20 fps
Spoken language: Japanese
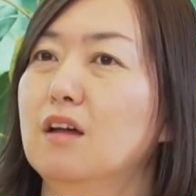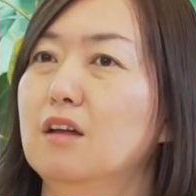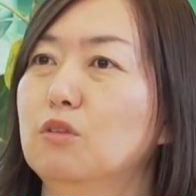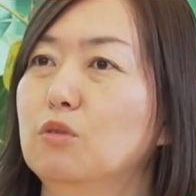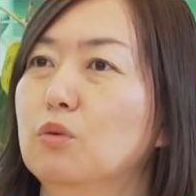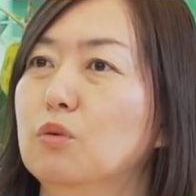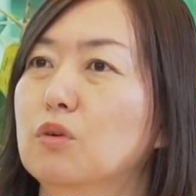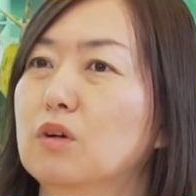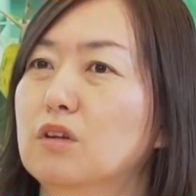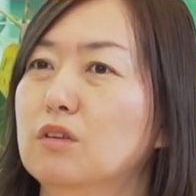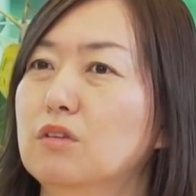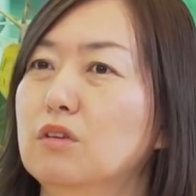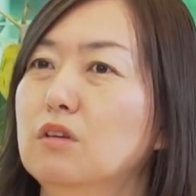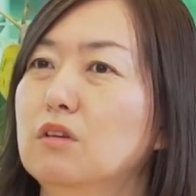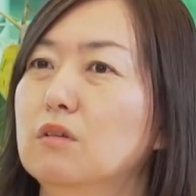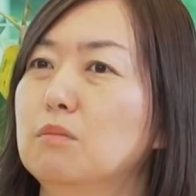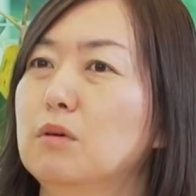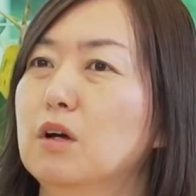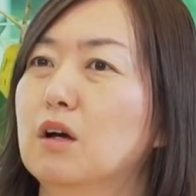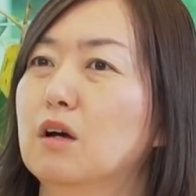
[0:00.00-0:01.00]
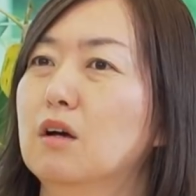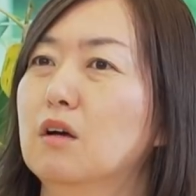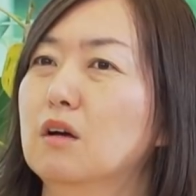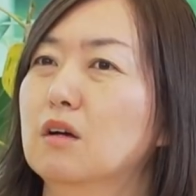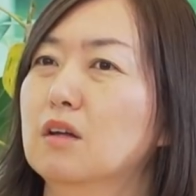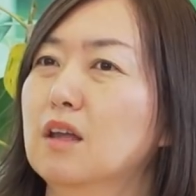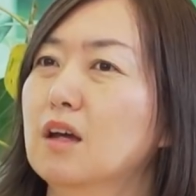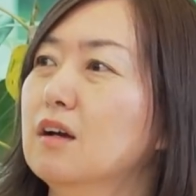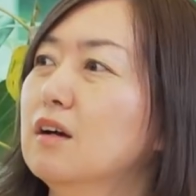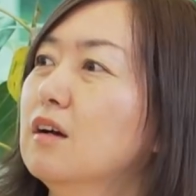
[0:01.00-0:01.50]
えー、とかつまあ
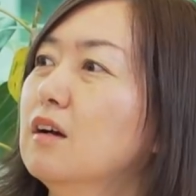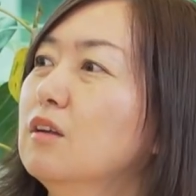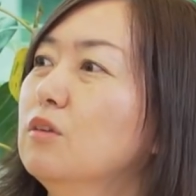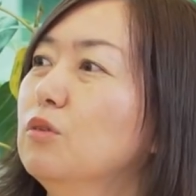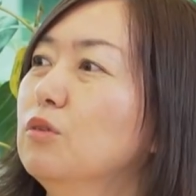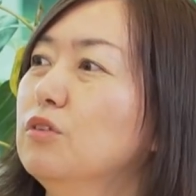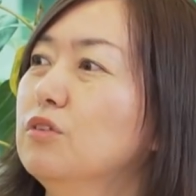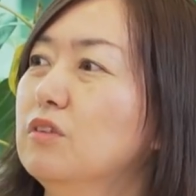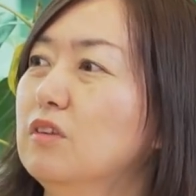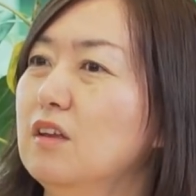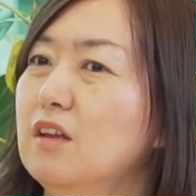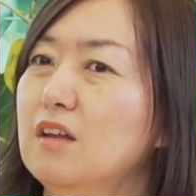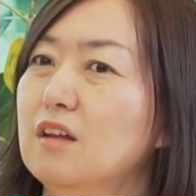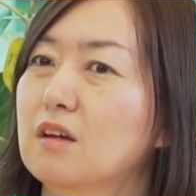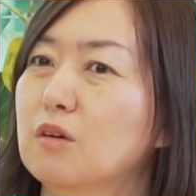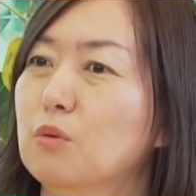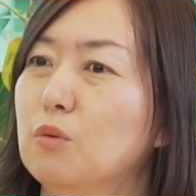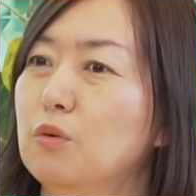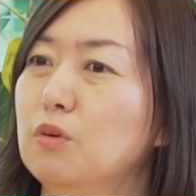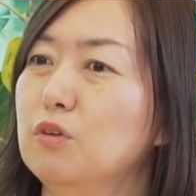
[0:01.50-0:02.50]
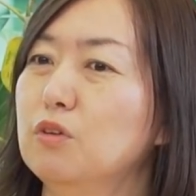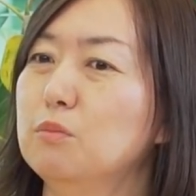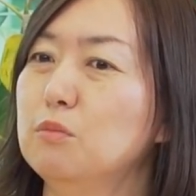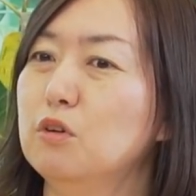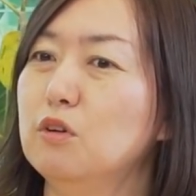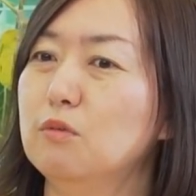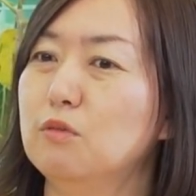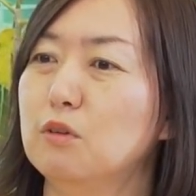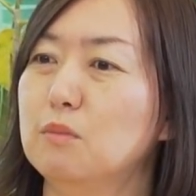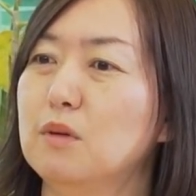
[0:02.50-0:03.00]
結果としてこういう
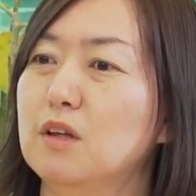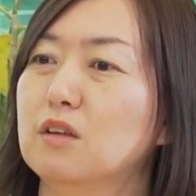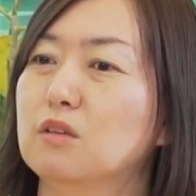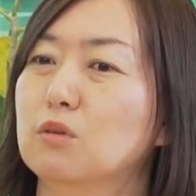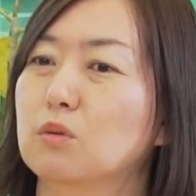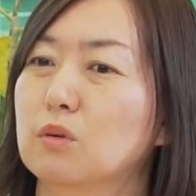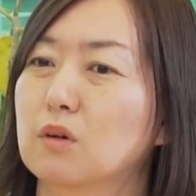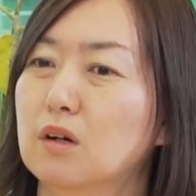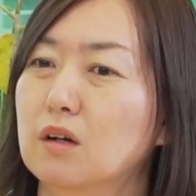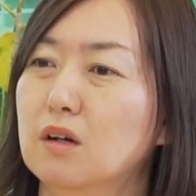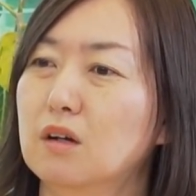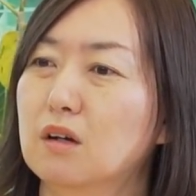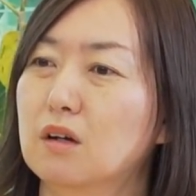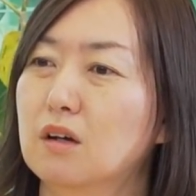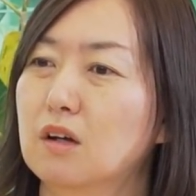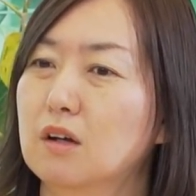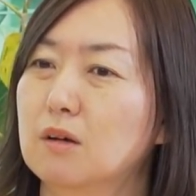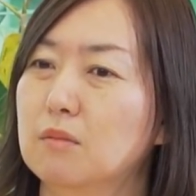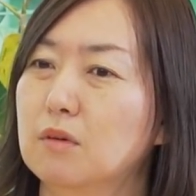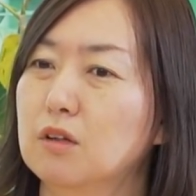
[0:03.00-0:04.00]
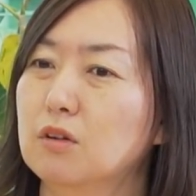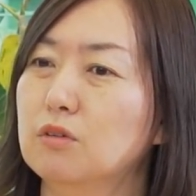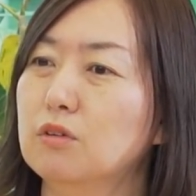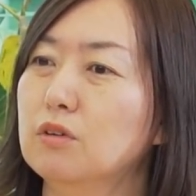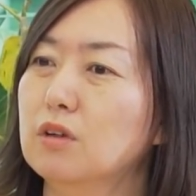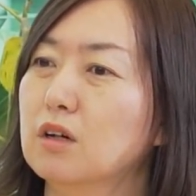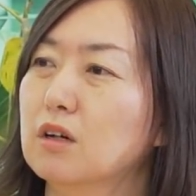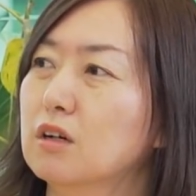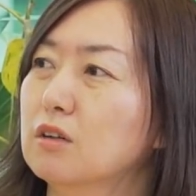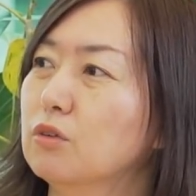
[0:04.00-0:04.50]
ムーブメントがまあ世
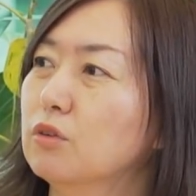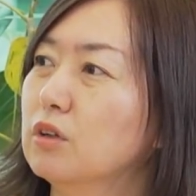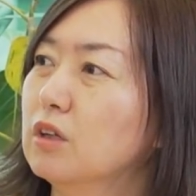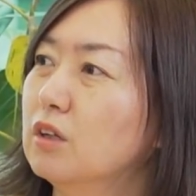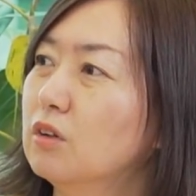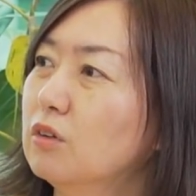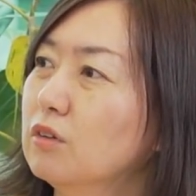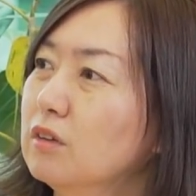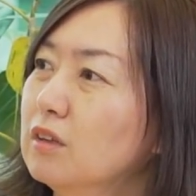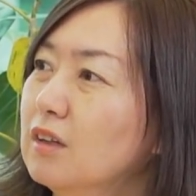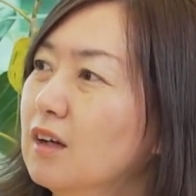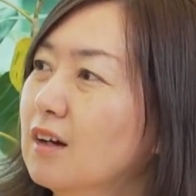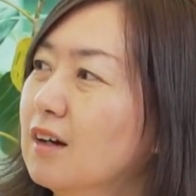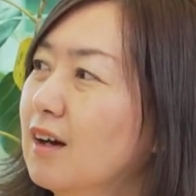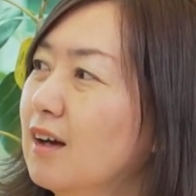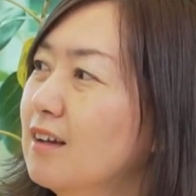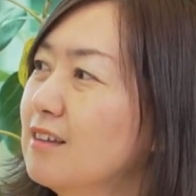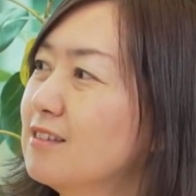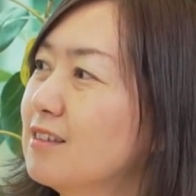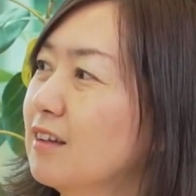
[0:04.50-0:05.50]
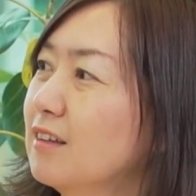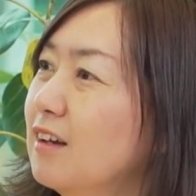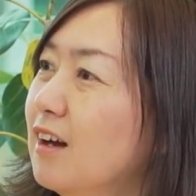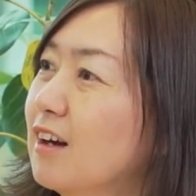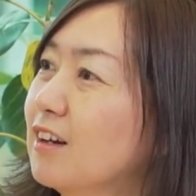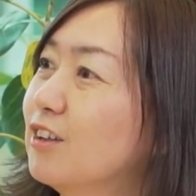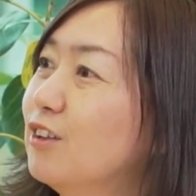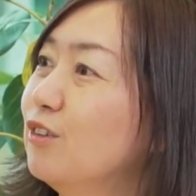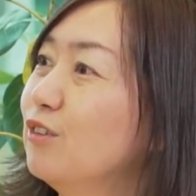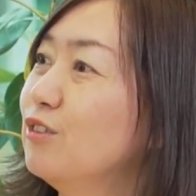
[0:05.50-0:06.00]
の中のいろんな会社に
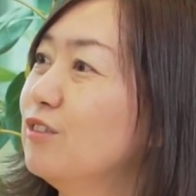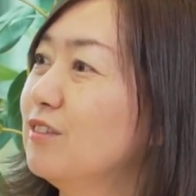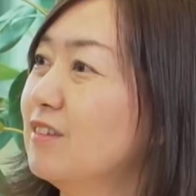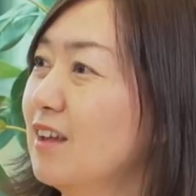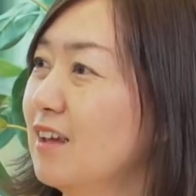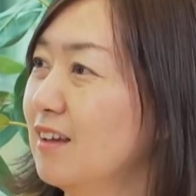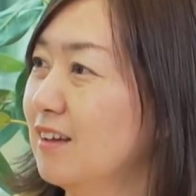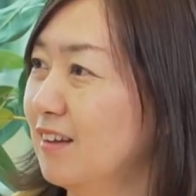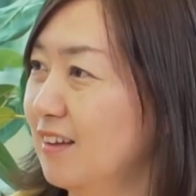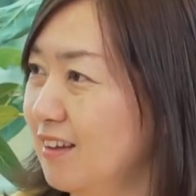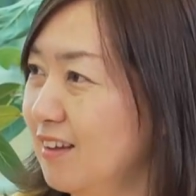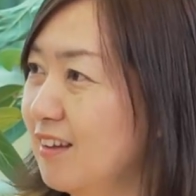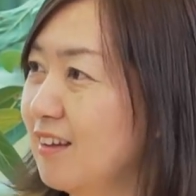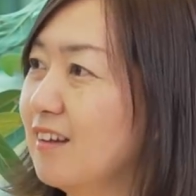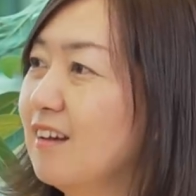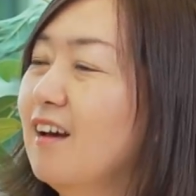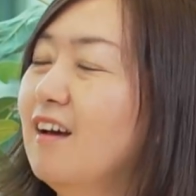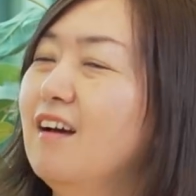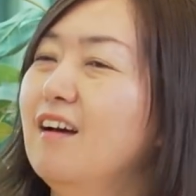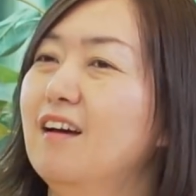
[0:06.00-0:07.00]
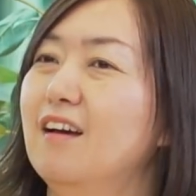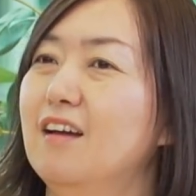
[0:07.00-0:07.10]
波及していき、